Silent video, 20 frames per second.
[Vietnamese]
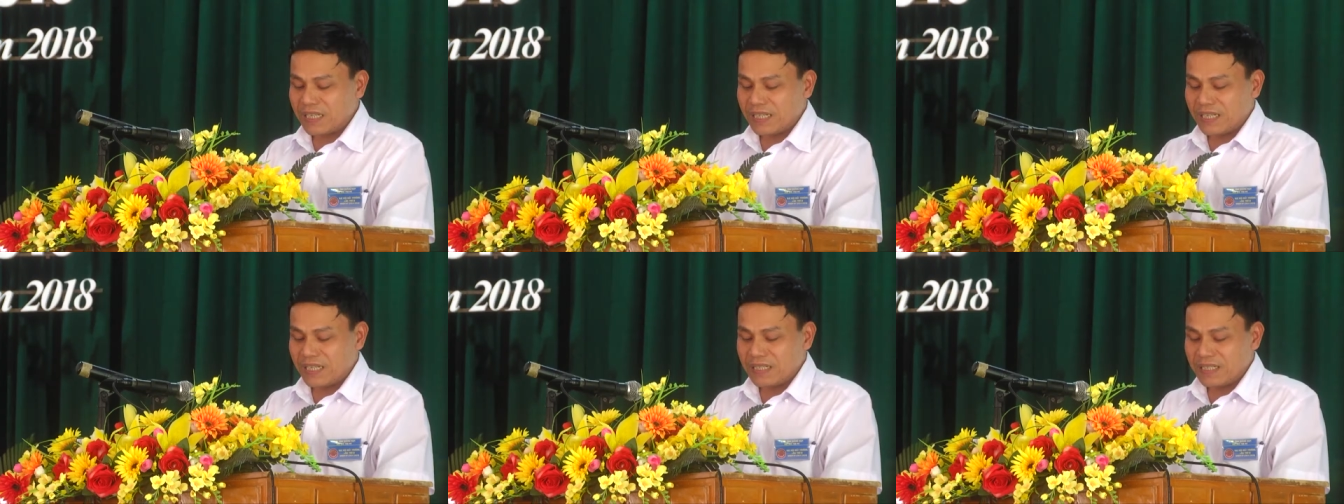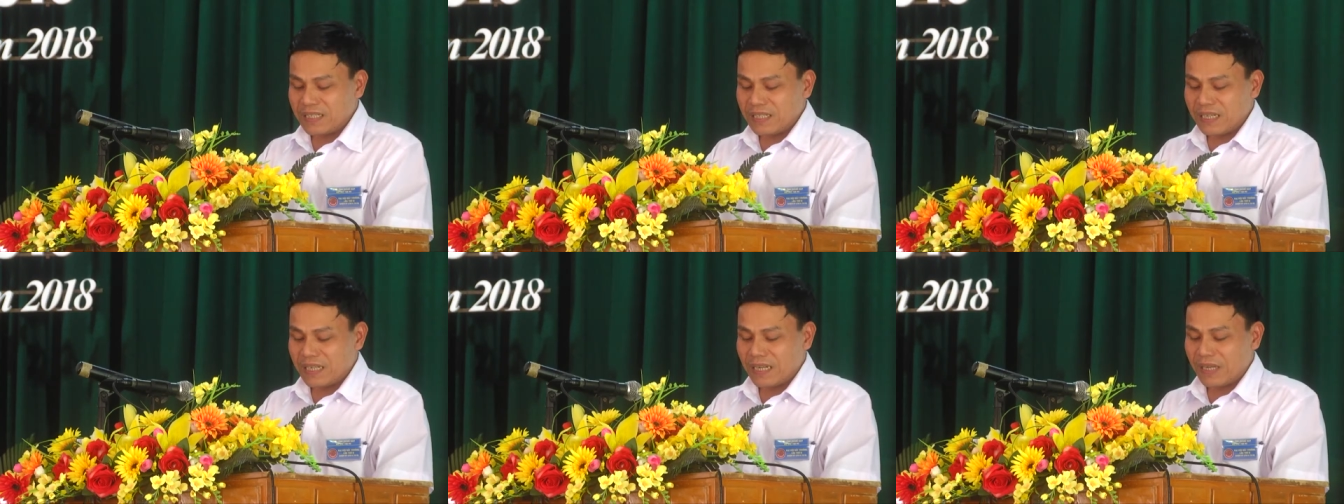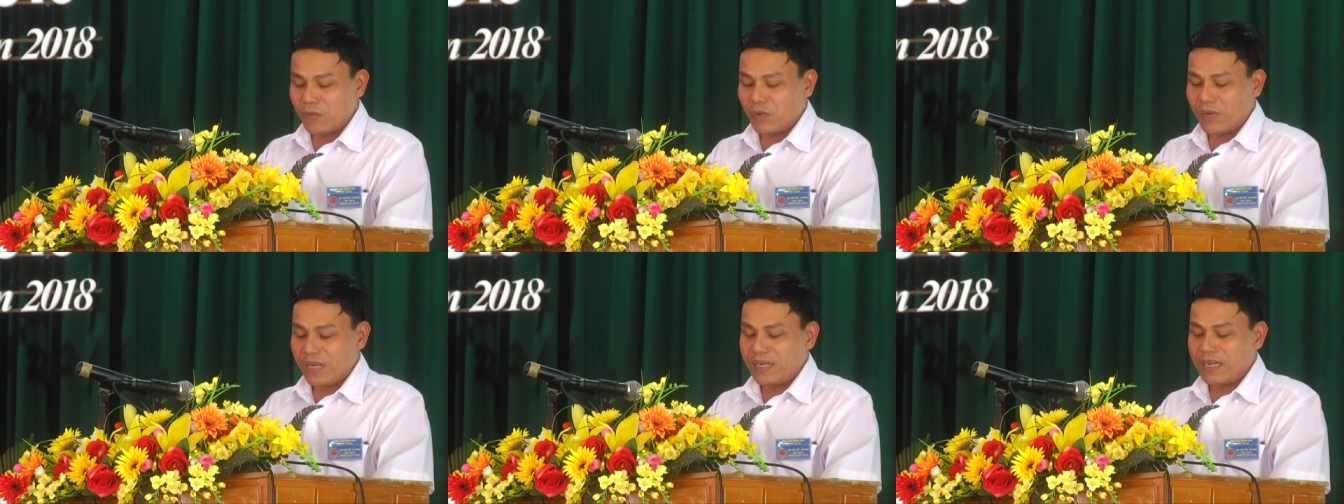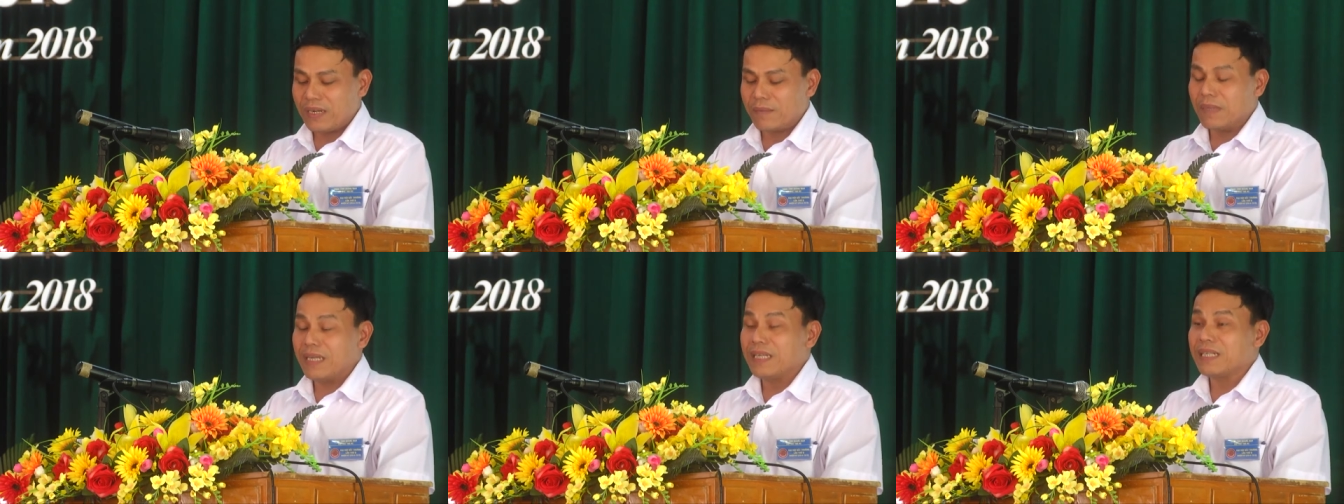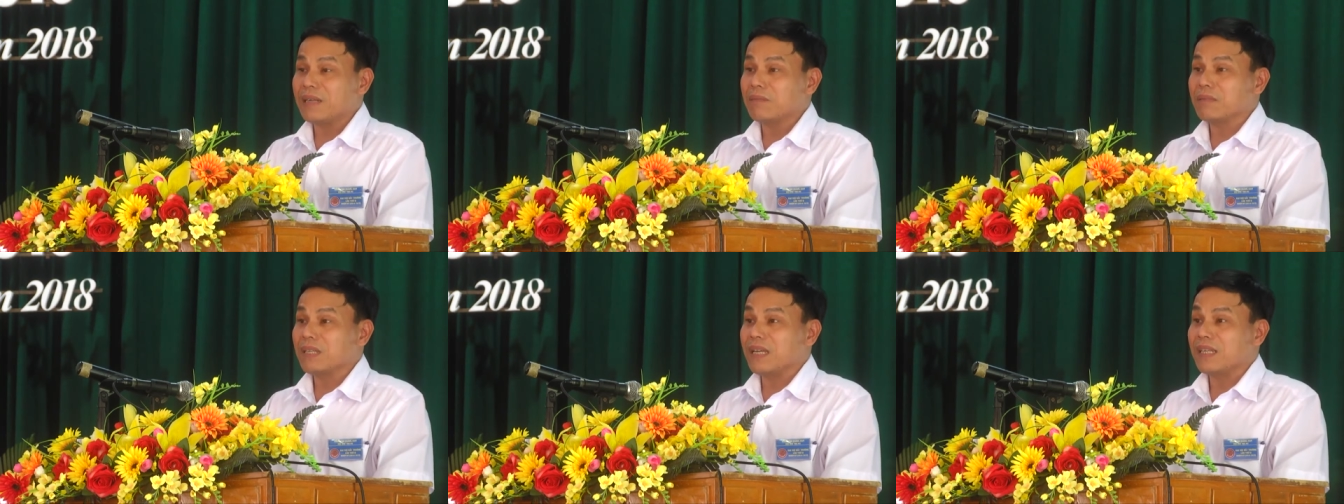triển cái cây quế trà my
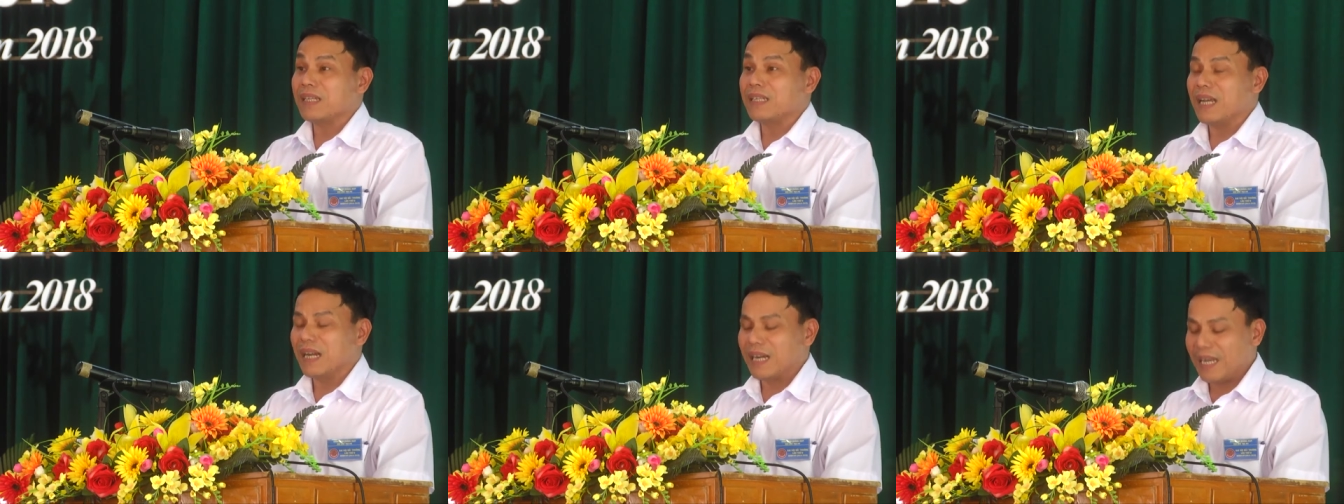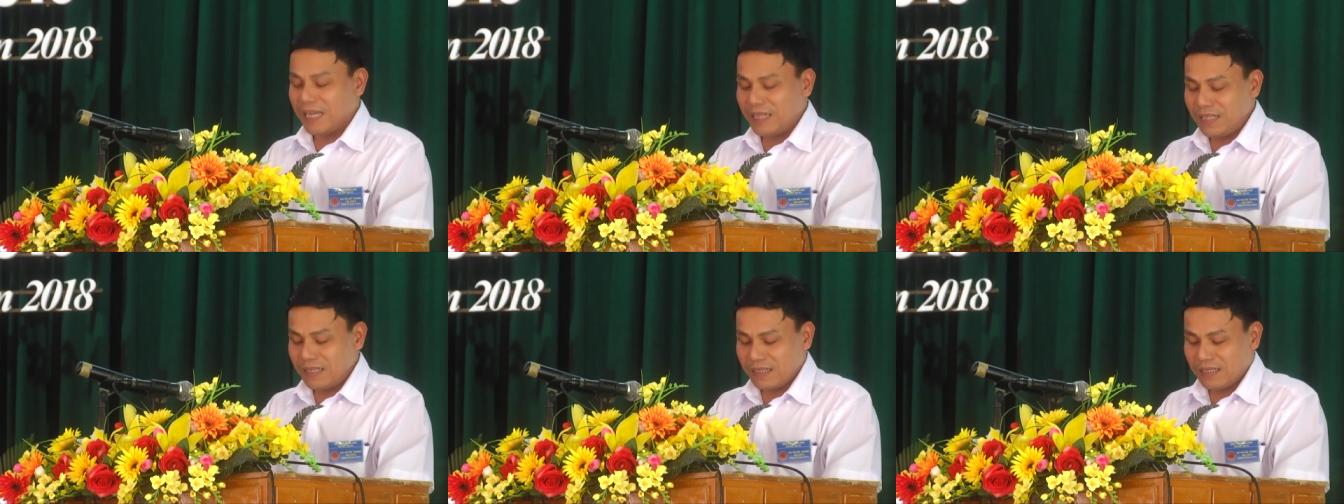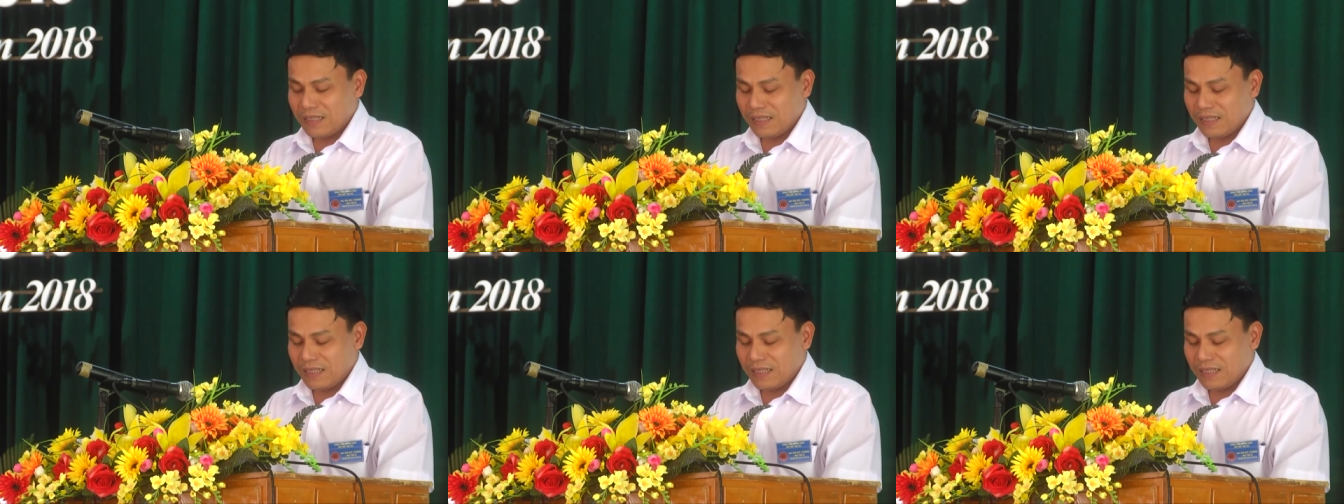trong thời gian đấy